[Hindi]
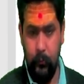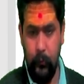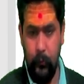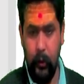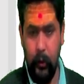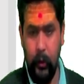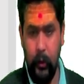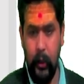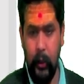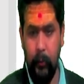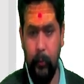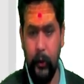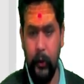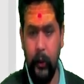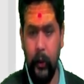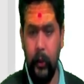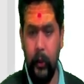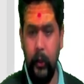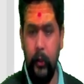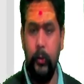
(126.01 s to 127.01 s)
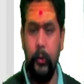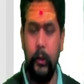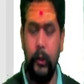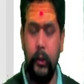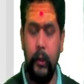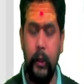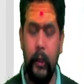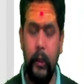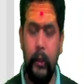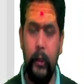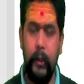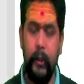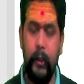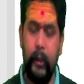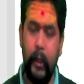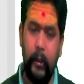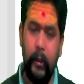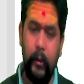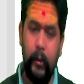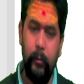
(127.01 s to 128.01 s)
क्या पता करनी होती है
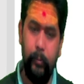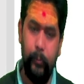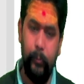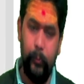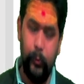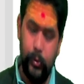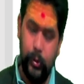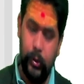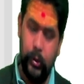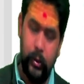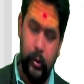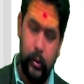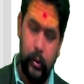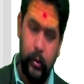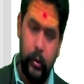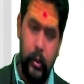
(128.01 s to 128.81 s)
नेट पोजीशन